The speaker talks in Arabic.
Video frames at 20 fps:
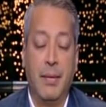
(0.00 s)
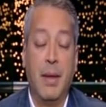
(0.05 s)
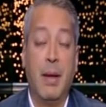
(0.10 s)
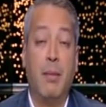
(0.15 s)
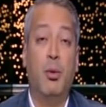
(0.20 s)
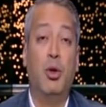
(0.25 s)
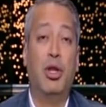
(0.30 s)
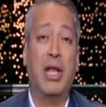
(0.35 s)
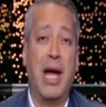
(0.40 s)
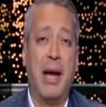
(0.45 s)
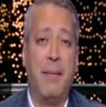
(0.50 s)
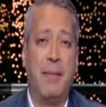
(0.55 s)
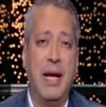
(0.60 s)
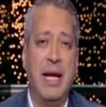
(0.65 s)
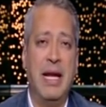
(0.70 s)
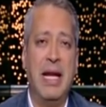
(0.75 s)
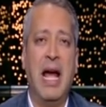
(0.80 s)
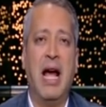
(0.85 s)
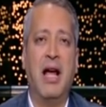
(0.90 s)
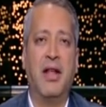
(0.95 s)
منتخب
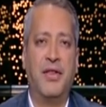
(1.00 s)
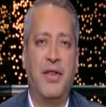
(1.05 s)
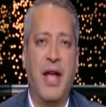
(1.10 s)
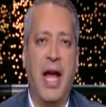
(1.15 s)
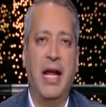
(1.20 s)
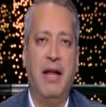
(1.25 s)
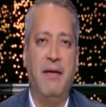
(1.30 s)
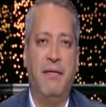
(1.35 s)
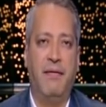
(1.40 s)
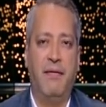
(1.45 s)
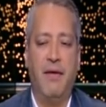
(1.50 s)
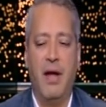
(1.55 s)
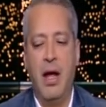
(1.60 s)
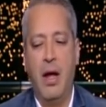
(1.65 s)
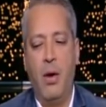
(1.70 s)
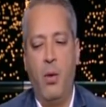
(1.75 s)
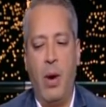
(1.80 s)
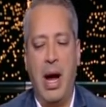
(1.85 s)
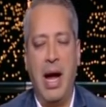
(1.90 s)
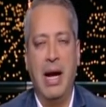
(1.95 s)
كينيا الضعيف
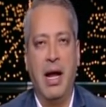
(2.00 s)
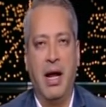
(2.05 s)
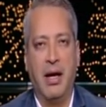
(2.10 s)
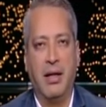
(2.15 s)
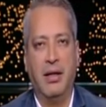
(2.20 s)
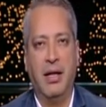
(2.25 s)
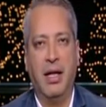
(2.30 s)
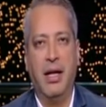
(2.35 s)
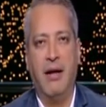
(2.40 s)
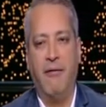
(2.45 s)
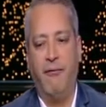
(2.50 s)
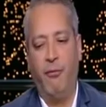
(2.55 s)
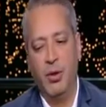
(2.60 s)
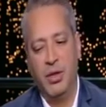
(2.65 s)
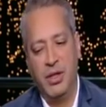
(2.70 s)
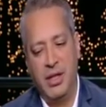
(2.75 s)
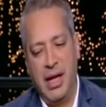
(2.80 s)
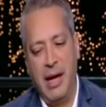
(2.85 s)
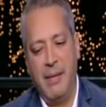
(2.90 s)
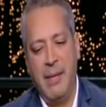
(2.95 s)
وعلى ارضنا في
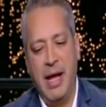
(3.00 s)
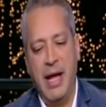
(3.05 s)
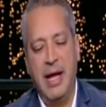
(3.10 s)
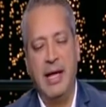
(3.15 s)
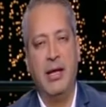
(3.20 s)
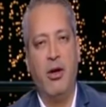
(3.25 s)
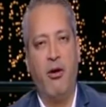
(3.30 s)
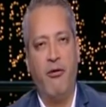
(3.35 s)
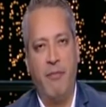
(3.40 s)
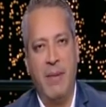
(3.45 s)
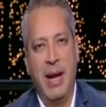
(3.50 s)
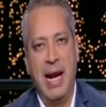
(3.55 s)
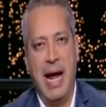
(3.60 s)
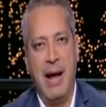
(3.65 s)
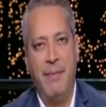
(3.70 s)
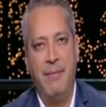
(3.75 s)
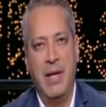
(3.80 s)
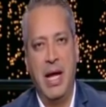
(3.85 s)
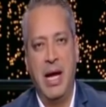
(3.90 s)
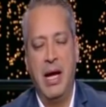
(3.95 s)
وسط جماهيرنا وفي
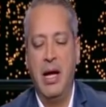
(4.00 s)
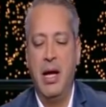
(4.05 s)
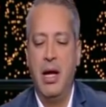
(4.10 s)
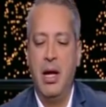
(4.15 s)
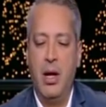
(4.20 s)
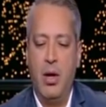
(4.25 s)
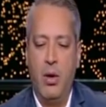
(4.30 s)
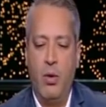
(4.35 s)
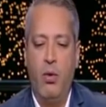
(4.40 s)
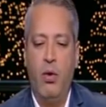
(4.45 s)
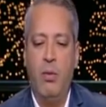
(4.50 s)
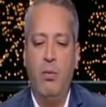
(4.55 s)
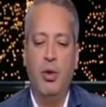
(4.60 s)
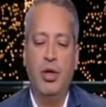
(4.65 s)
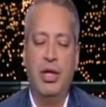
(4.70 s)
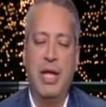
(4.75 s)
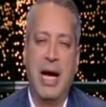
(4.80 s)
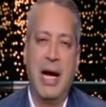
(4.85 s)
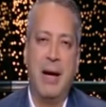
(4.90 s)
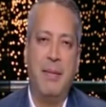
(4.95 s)
ملعبنا
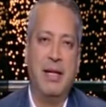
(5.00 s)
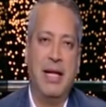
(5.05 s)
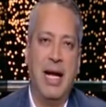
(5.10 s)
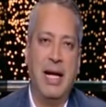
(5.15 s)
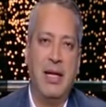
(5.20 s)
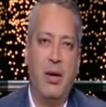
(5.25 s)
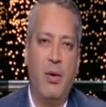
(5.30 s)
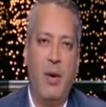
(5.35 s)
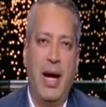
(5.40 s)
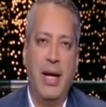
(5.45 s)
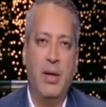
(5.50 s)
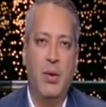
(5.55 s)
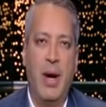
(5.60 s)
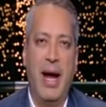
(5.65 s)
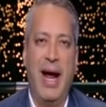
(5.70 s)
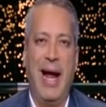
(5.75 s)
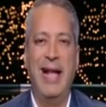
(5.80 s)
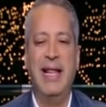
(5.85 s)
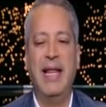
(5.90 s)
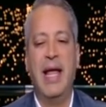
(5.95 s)
والمنتخب اتعادل واحد
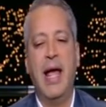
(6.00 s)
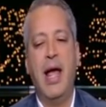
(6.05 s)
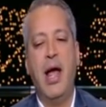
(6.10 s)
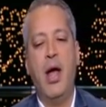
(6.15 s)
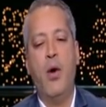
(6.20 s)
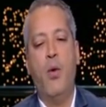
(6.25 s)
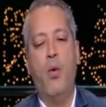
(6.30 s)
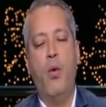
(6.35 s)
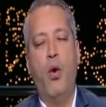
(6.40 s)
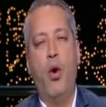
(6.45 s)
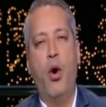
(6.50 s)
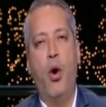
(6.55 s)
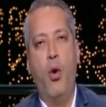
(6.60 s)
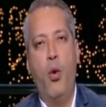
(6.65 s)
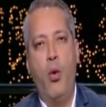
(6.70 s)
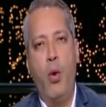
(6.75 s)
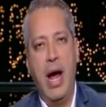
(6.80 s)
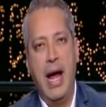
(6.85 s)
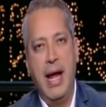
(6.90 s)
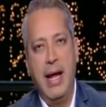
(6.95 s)
واحد
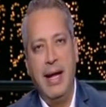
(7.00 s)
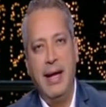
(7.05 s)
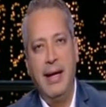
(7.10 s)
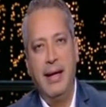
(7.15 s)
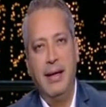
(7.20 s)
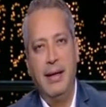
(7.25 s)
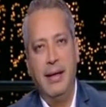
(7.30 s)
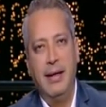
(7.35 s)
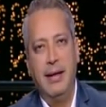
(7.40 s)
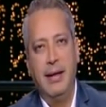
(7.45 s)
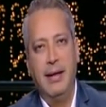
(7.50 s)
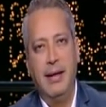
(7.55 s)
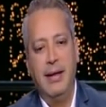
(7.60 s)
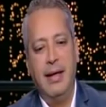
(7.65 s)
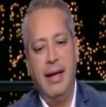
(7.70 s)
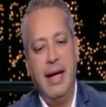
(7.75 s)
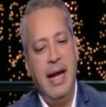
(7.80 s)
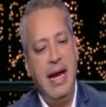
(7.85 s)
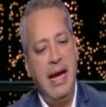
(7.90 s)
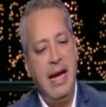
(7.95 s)
وهو
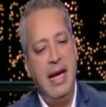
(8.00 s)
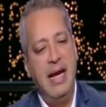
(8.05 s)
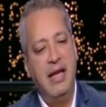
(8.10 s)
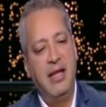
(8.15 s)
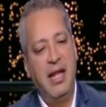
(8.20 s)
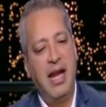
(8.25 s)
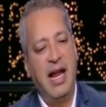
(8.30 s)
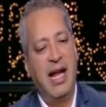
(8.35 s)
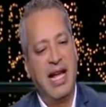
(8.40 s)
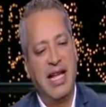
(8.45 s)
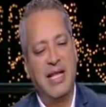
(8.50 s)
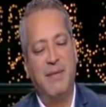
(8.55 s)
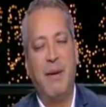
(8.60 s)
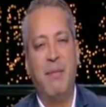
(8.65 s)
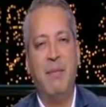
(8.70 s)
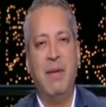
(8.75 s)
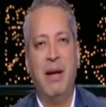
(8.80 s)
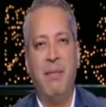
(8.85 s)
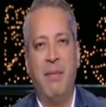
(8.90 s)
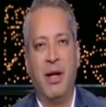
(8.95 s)
اللي طلع كسبان
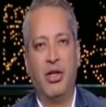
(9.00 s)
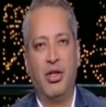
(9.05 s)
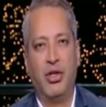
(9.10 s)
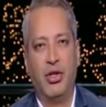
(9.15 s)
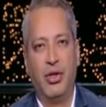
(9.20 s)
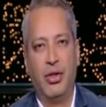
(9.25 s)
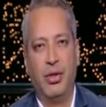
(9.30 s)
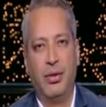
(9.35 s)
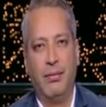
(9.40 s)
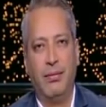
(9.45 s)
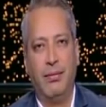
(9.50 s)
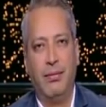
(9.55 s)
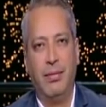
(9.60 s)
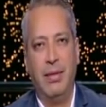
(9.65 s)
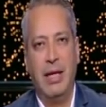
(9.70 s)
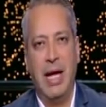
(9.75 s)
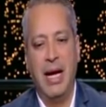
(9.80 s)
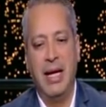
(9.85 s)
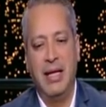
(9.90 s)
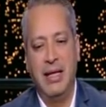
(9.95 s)
من الماتش
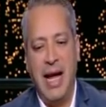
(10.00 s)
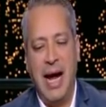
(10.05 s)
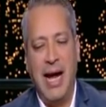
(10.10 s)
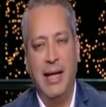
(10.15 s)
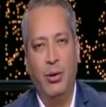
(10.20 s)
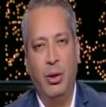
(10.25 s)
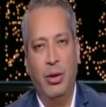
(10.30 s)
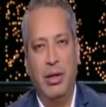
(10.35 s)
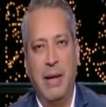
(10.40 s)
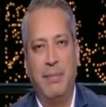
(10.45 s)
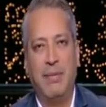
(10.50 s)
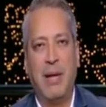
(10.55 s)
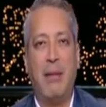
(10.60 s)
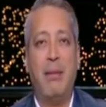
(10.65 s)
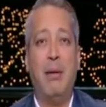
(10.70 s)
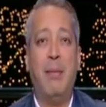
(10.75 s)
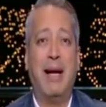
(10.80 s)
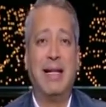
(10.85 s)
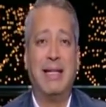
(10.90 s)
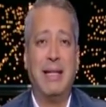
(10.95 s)
يعني التعادل ده بطعم
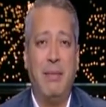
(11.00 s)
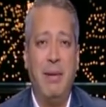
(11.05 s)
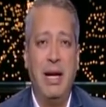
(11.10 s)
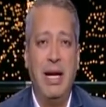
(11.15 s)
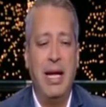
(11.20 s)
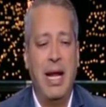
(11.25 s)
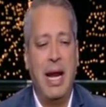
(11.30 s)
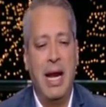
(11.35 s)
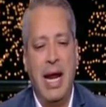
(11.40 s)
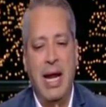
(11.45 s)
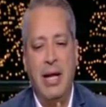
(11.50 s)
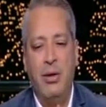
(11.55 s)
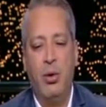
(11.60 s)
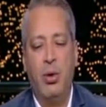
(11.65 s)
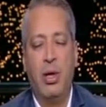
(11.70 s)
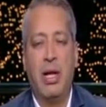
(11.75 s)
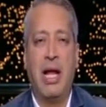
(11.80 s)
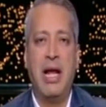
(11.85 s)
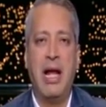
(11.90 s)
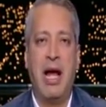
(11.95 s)
المكسب لينا لانه
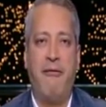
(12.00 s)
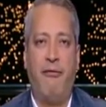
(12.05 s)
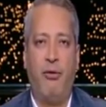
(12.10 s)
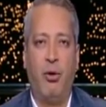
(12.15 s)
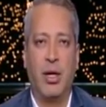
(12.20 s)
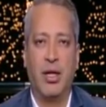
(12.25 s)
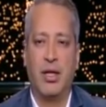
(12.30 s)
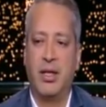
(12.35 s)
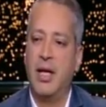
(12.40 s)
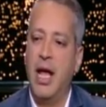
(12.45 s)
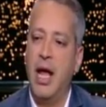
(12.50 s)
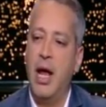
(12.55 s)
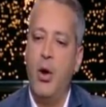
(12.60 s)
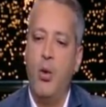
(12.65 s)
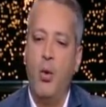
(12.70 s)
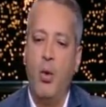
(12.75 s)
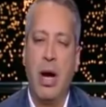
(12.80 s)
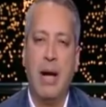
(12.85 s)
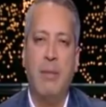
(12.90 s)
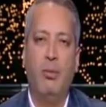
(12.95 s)
اللي ضيع فرص
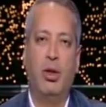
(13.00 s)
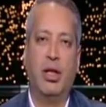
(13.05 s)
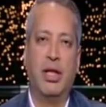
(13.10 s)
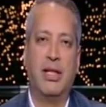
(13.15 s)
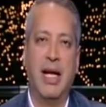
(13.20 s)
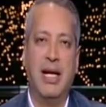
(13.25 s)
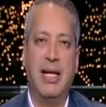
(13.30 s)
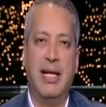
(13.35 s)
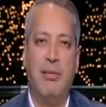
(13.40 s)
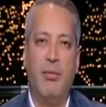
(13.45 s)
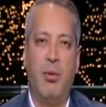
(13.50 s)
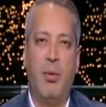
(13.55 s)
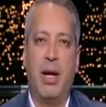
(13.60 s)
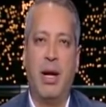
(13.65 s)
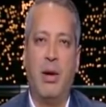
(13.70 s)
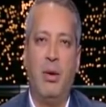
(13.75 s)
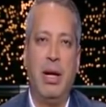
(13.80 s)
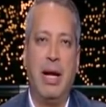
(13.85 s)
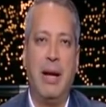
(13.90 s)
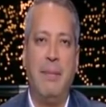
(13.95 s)
وكان متسيد المباراه
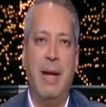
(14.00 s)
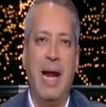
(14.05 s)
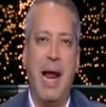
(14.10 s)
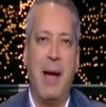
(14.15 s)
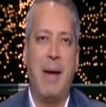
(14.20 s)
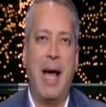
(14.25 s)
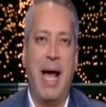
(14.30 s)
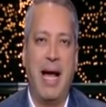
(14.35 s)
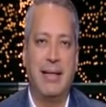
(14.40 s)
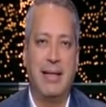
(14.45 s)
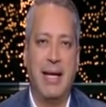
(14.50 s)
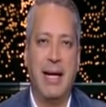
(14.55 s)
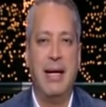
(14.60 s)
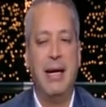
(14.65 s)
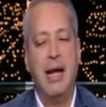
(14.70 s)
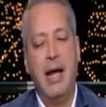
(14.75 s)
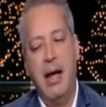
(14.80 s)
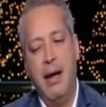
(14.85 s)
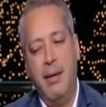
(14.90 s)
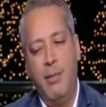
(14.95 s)
واللي كان بيلعب احسن
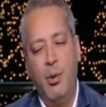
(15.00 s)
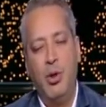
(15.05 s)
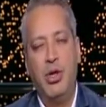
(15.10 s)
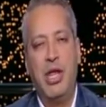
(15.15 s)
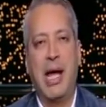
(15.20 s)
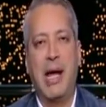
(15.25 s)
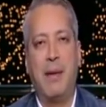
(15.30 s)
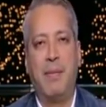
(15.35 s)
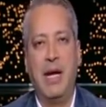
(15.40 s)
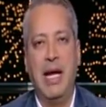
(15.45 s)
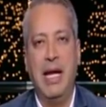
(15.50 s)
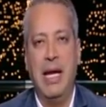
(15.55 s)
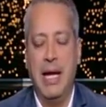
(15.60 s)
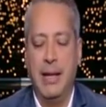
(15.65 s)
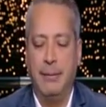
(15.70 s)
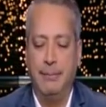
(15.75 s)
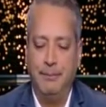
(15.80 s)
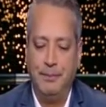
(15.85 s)
منتخب كينيا